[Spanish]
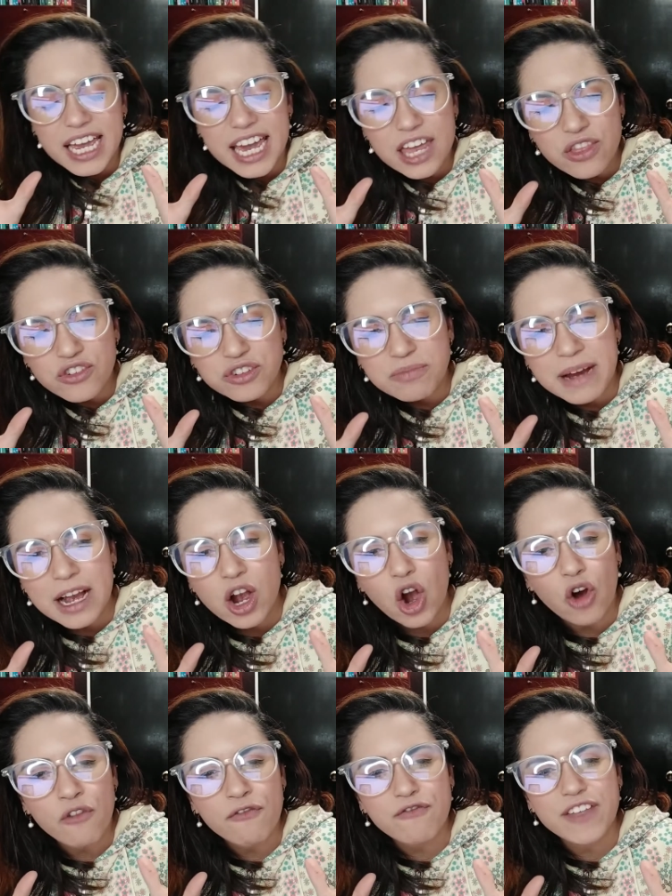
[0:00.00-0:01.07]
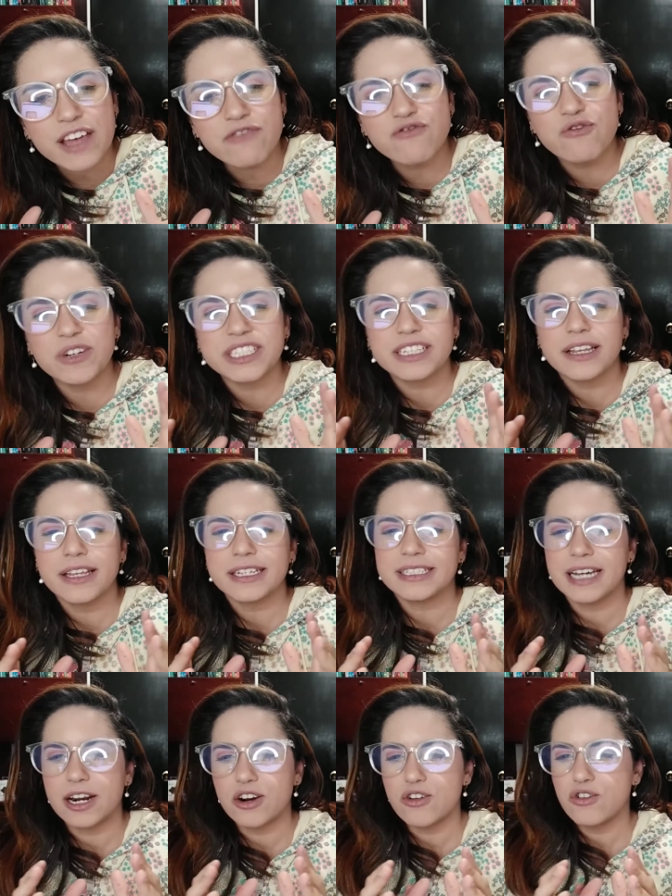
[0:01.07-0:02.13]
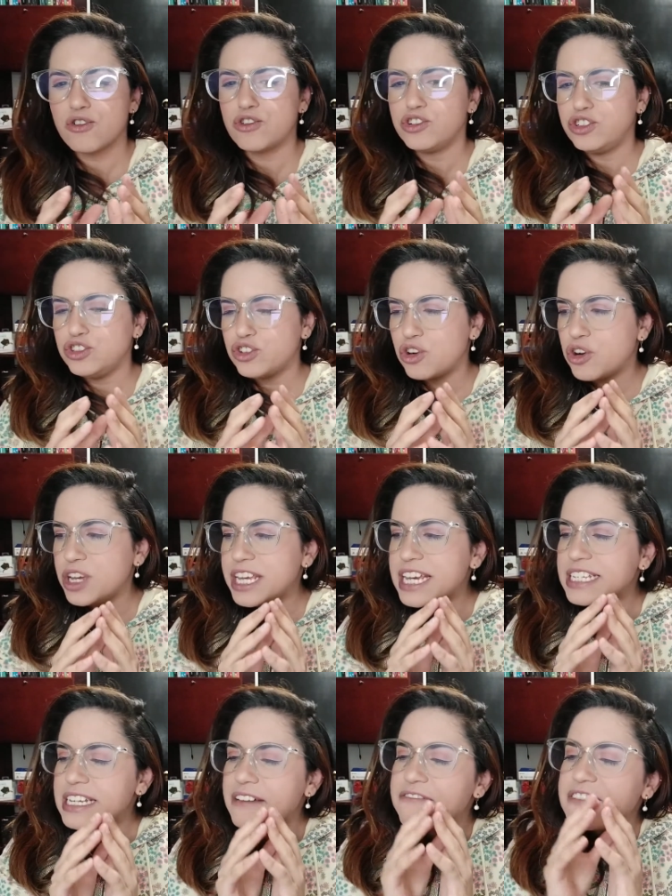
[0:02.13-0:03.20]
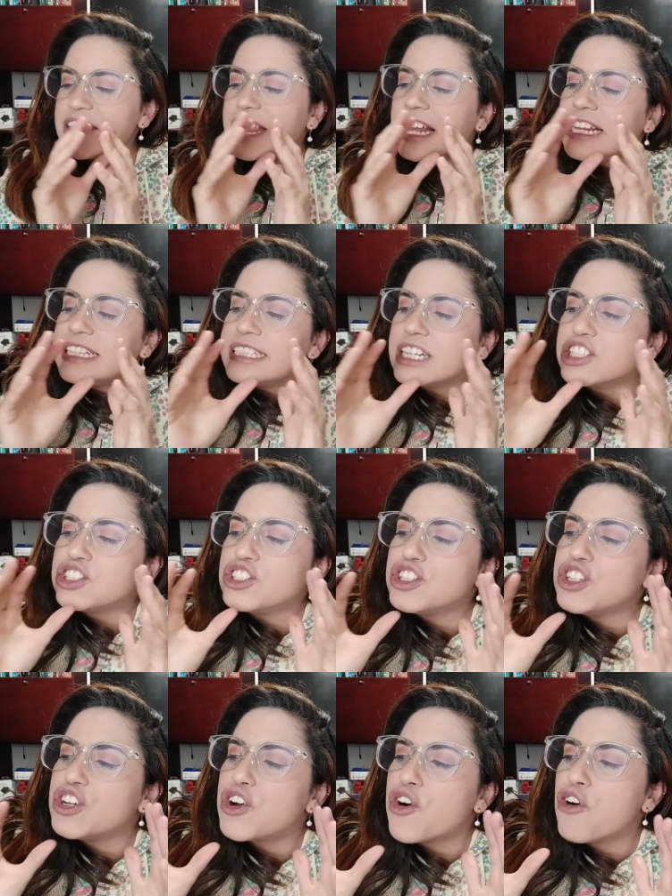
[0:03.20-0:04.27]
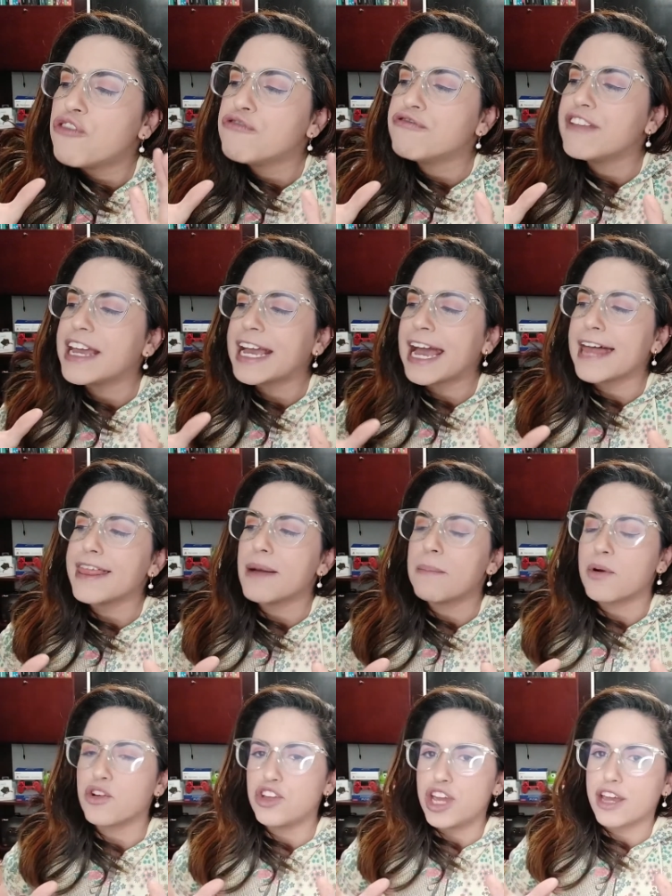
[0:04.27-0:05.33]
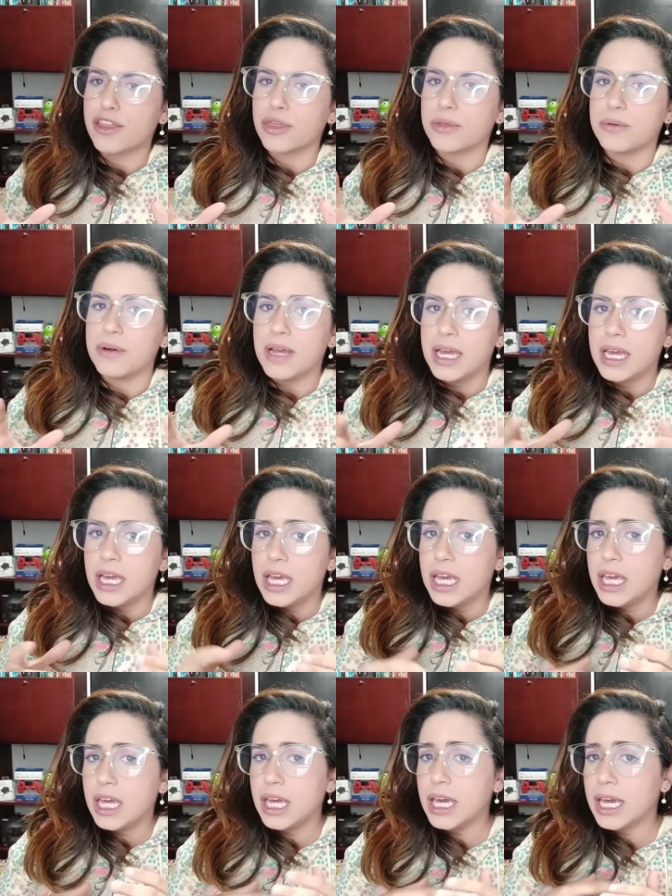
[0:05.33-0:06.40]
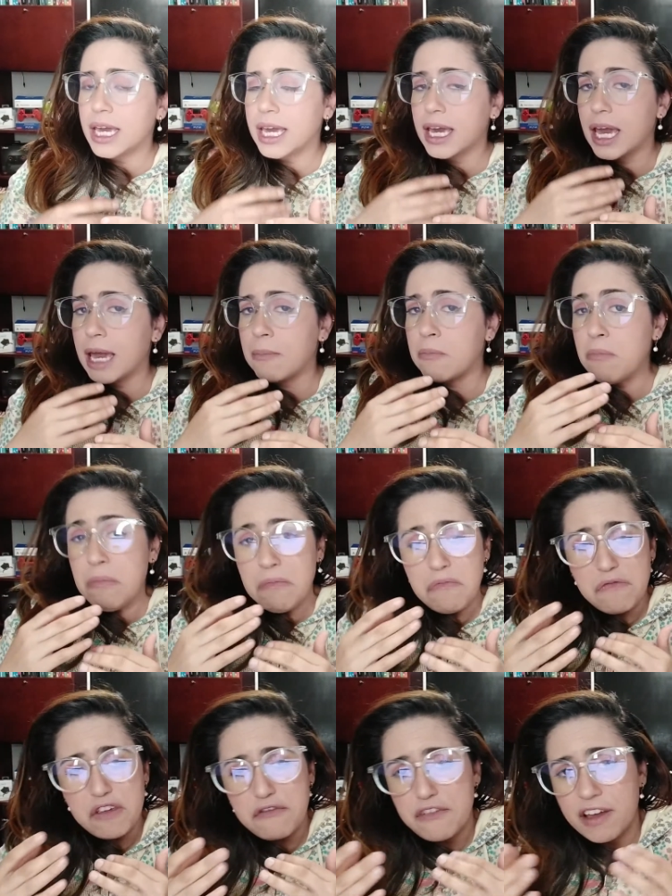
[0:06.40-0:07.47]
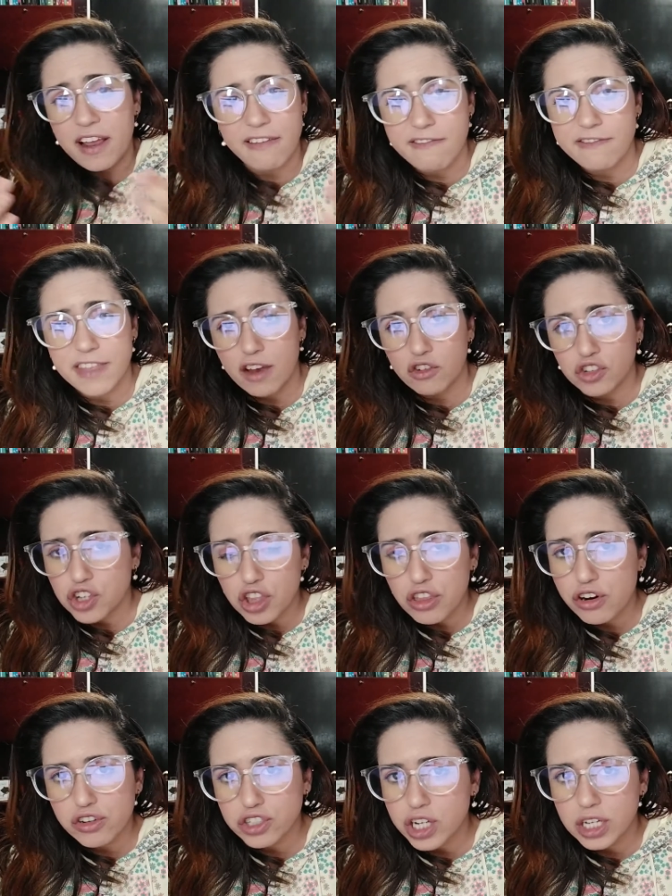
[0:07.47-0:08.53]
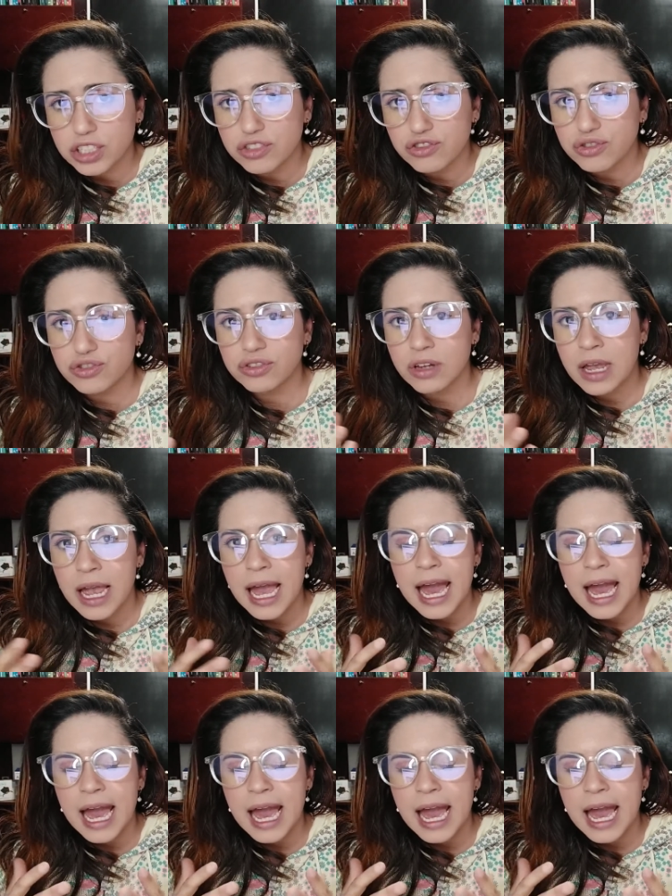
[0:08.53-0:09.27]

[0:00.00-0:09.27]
que nos van contando ese desarrollo y esa finalización de cada proyecto y que, diferente a los otros años,